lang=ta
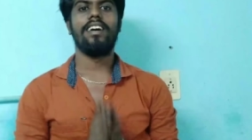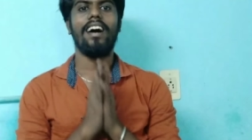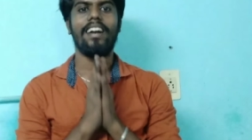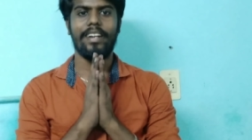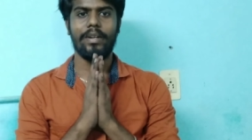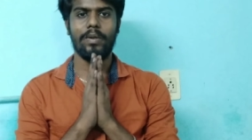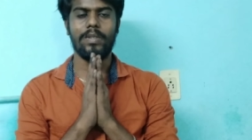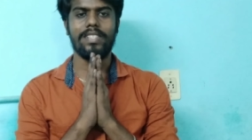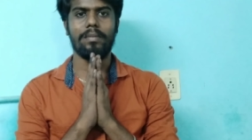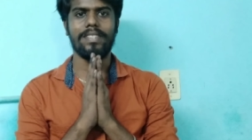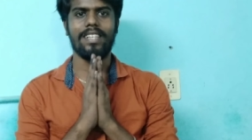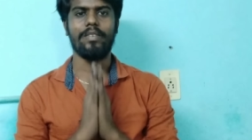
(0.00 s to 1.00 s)
ஆன்லைன்
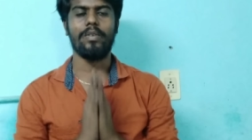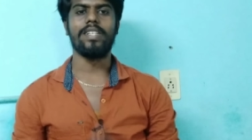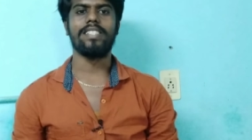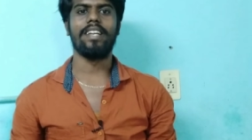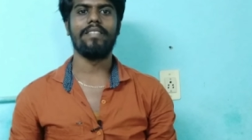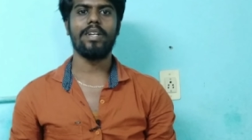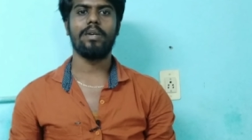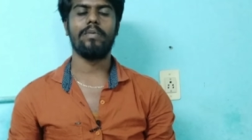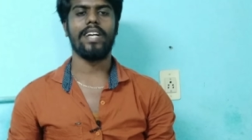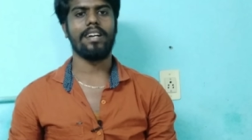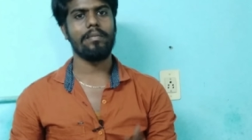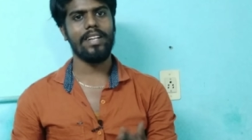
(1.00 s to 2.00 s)
ஹோல்சேல் பஜார் வியூவர்ஸ் அனைவருக்கும்
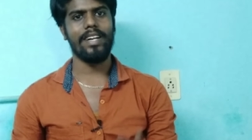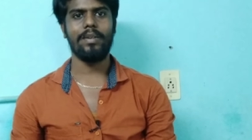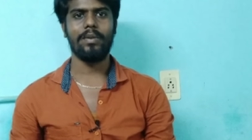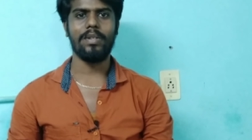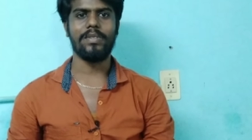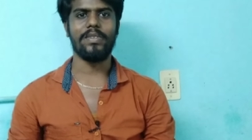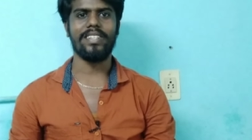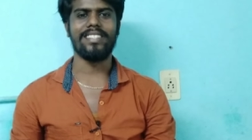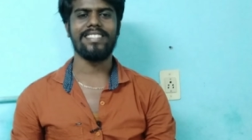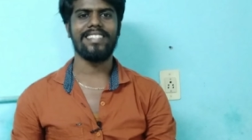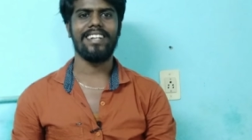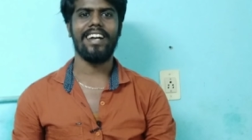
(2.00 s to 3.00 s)
வணக்கம் நான் உங்கள்
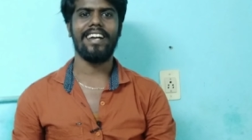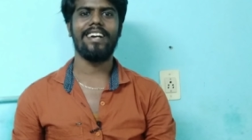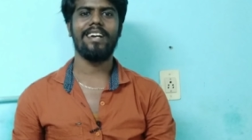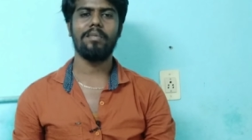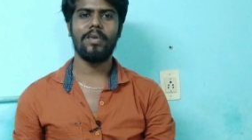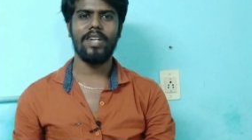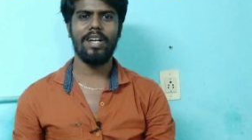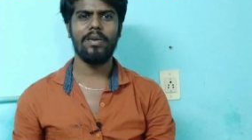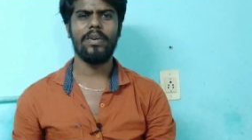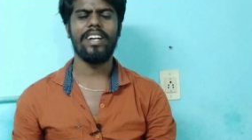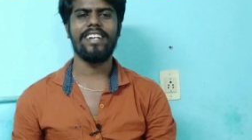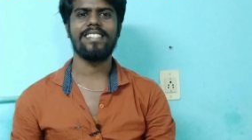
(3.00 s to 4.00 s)
சுரேஷ் என்னோட மூணு நாள்
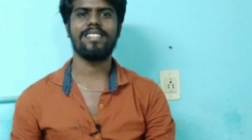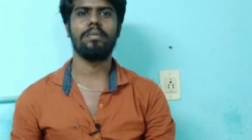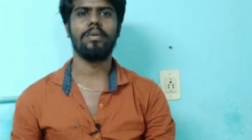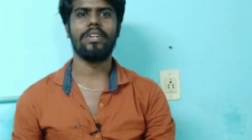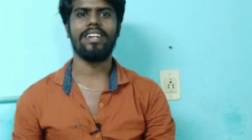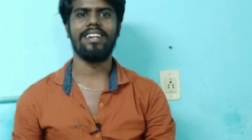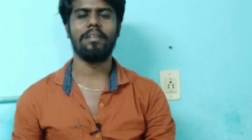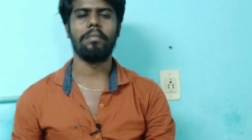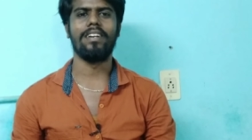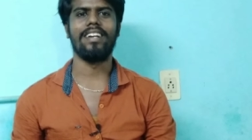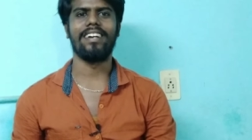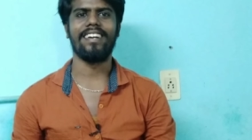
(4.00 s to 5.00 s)
ஒரே ட்ரெஸ் போட்டிருக்கேன்
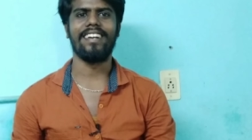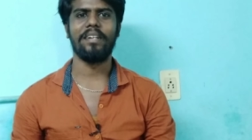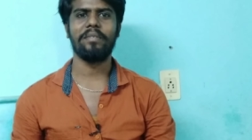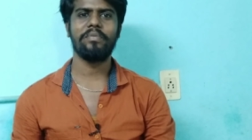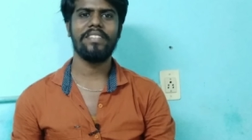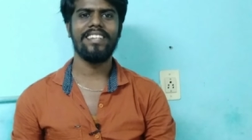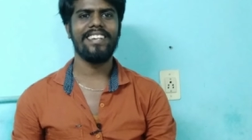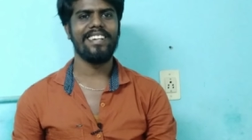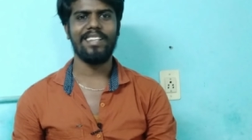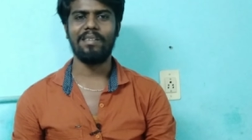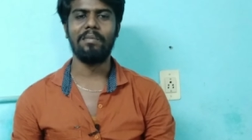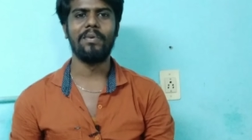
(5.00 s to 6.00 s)
அப்படின்னு நினைக்கிறீங்களா
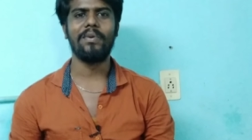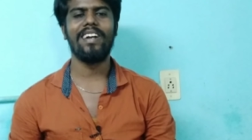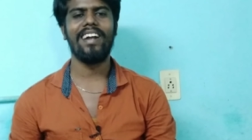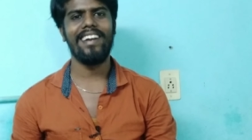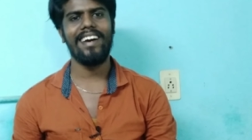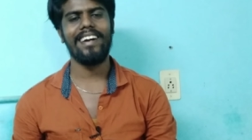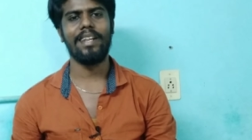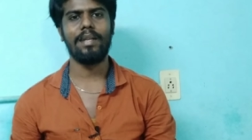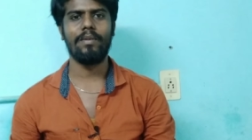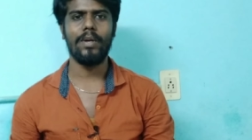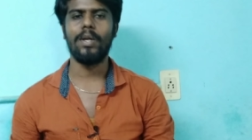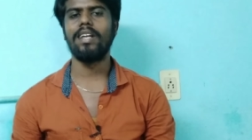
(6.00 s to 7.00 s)
இந்த மூணு நாளாக எடுத்த
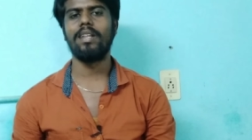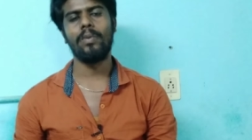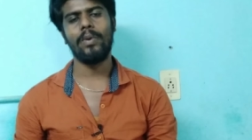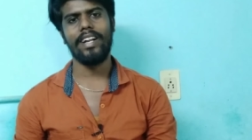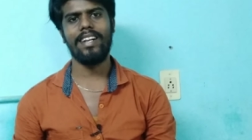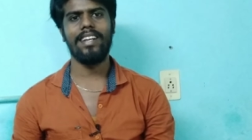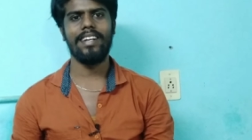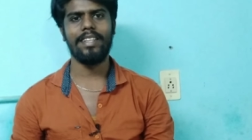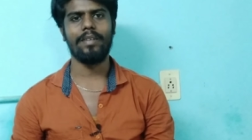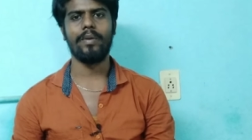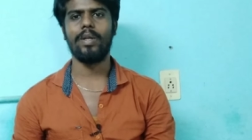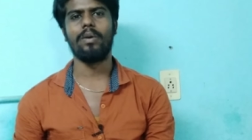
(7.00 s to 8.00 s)
வீடியோவில் இல்லை ஒரே நாள்
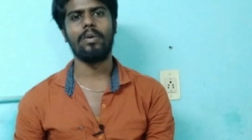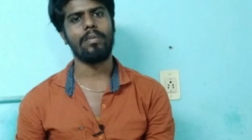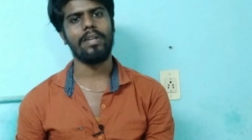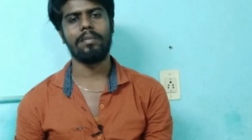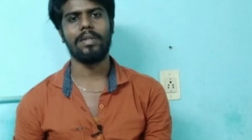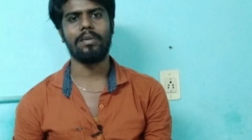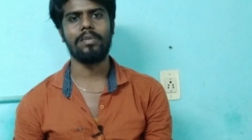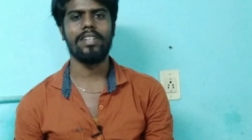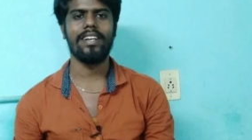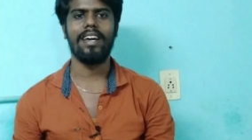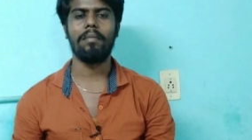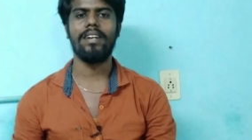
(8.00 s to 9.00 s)
எடுத்த வீடியோ தான் ஒரு பத்து பத்து
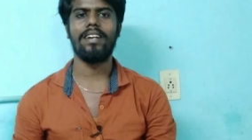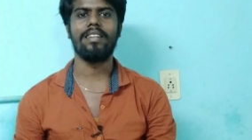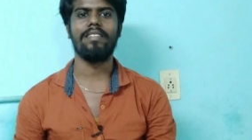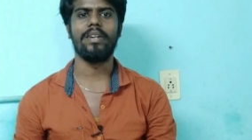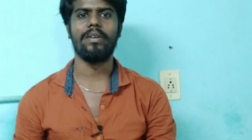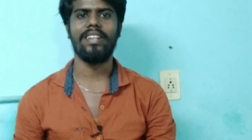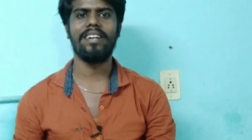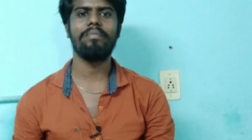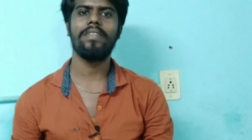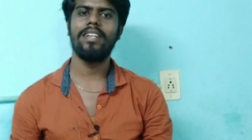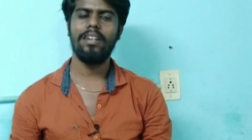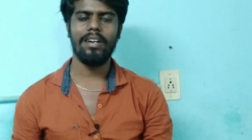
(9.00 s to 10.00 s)
நிமிஷம் கேப்பில் எடுத்த வீடியோ தான்
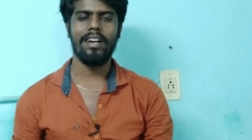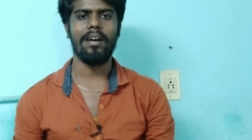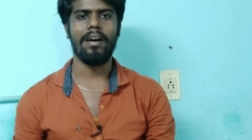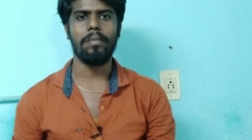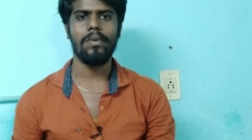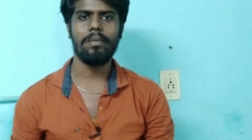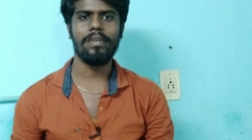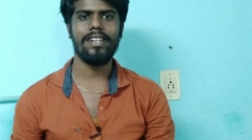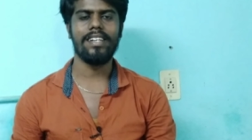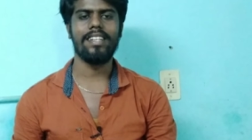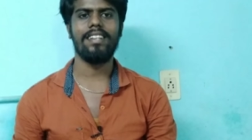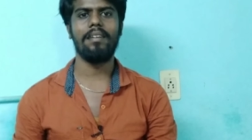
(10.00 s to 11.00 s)
நான் அப்லோட்
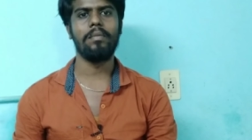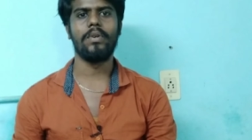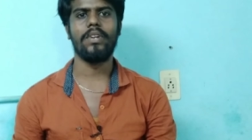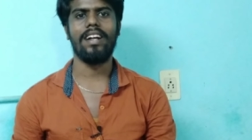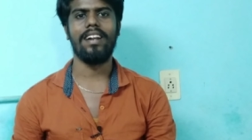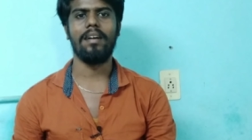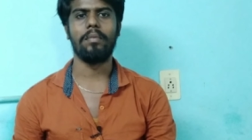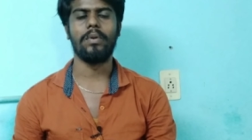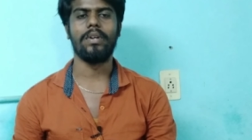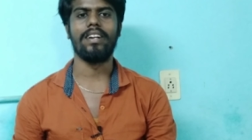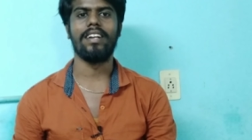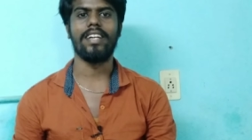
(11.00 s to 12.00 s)
பண்ணுறது தான் மூணு நாளாக
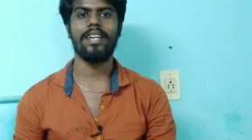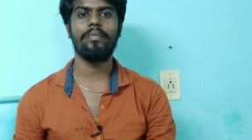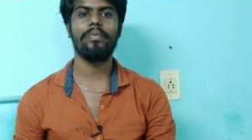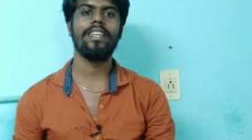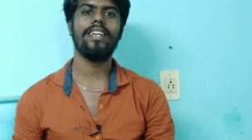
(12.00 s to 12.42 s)
போட்டுக்கிட்டு இருக்கேன்